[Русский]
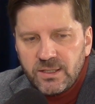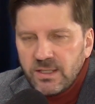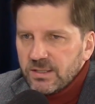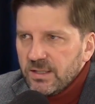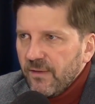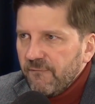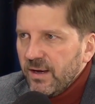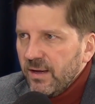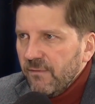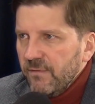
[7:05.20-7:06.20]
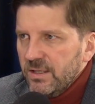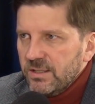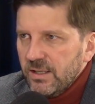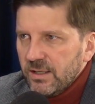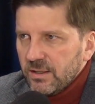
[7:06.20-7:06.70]
если вы
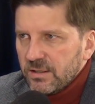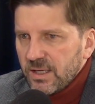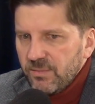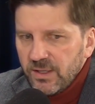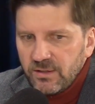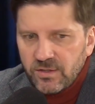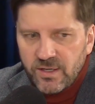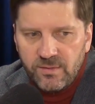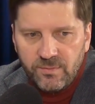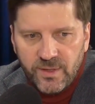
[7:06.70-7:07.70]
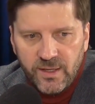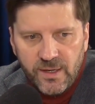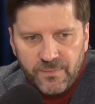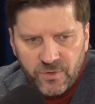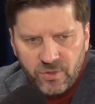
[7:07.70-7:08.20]
видели, это да, из команды да, Трампа,
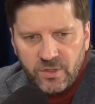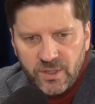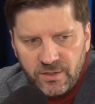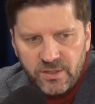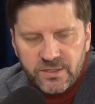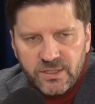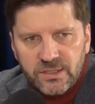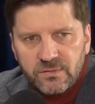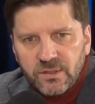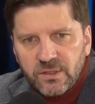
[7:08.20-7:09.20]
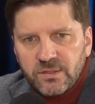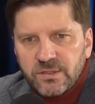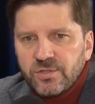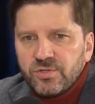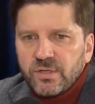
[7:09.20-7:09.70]
и они, естественно,
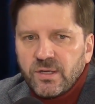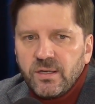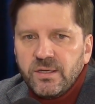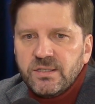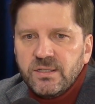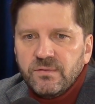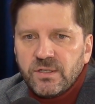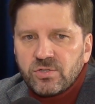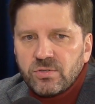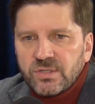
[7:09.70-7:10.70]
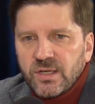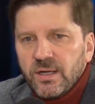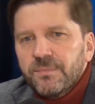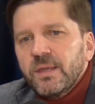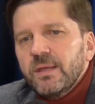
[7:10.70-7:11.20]
достаточно так агрессивно и
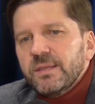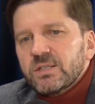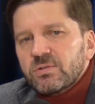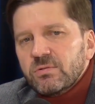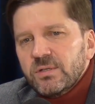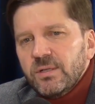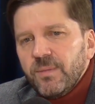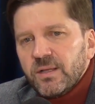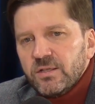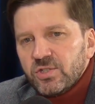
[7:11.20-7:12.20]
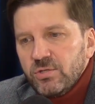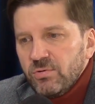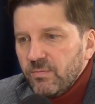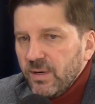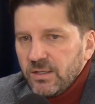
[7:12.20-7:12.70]
жестко настроены по
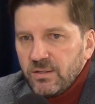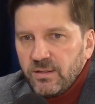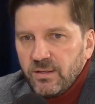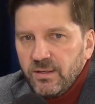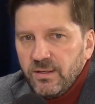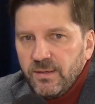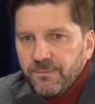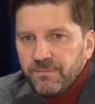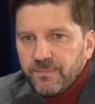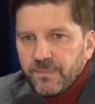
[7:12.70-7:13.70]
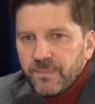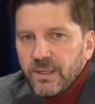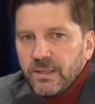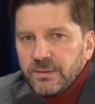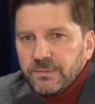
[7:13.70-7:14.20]
отношению к Байдену, и
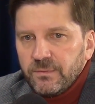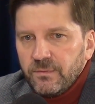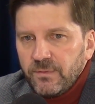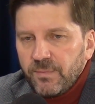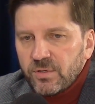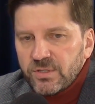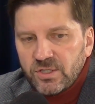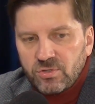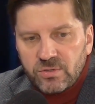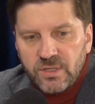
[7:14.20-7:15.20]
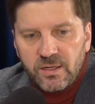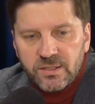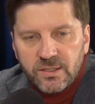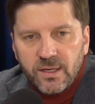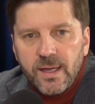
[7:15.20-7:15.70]
вопрос наши
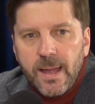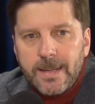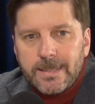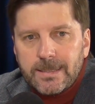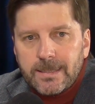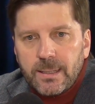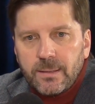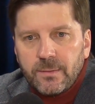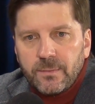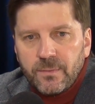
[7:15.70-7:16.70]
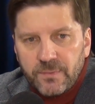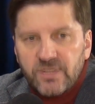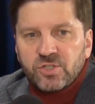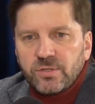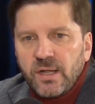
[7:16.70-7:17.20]
журналисты, э,
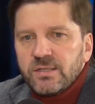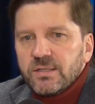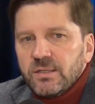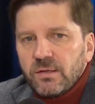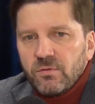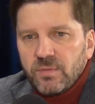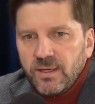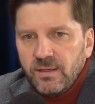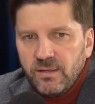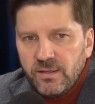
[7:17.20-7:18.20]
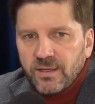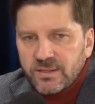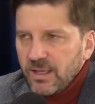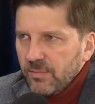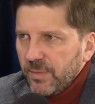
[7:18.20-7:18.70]
наши журналисты интервью брали, и я
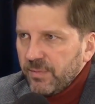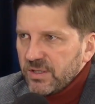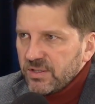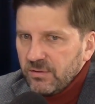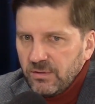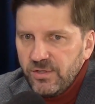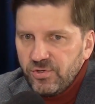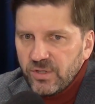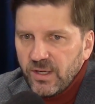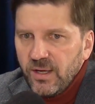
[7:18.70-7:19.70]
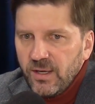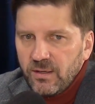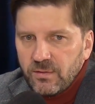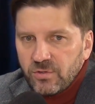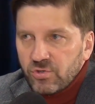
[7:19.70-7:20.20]
сам попросил лично
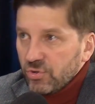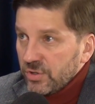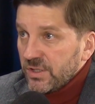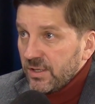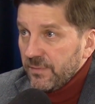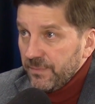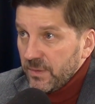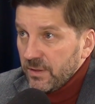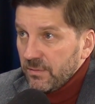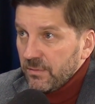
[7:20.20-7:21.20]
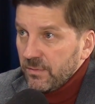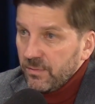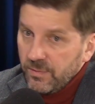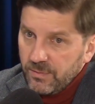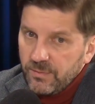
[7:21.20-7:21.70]
жестко э,
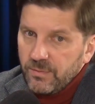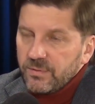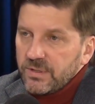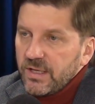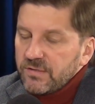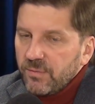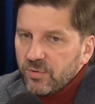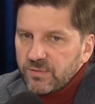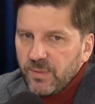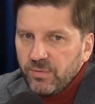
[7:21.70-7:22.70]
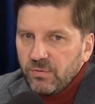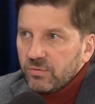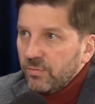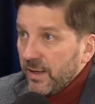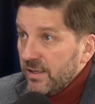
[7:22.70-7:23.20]
задать вопрос по
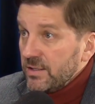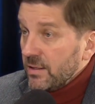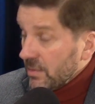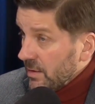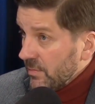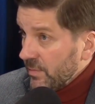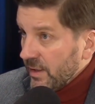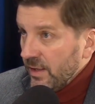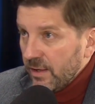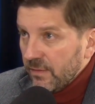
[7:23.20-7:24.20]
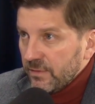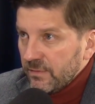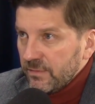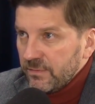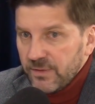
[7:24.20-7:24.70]
поводу политики Трампа
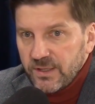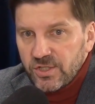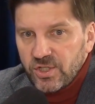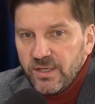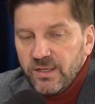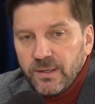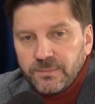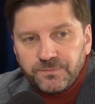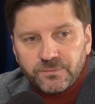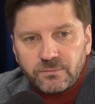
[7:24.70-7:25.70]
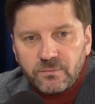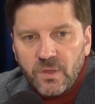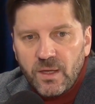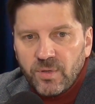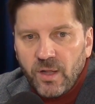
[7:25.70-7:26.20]
в, в отношении
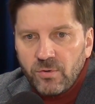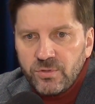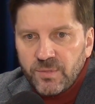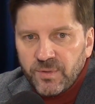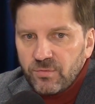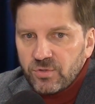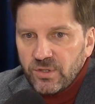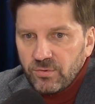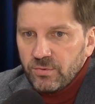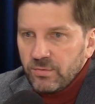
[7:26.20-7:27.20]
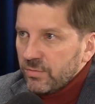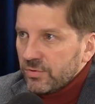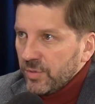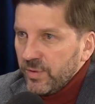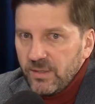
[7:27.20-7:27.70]
Беларуси, потому что, ну,
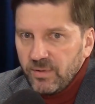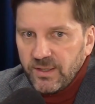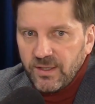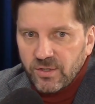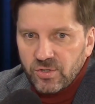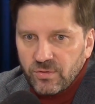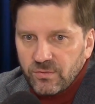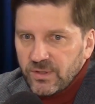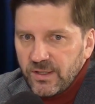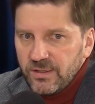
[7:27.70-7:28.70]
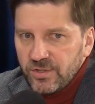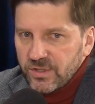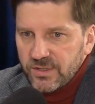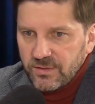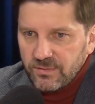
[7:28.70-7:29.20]
чтобы не было так, что вот они сейчас,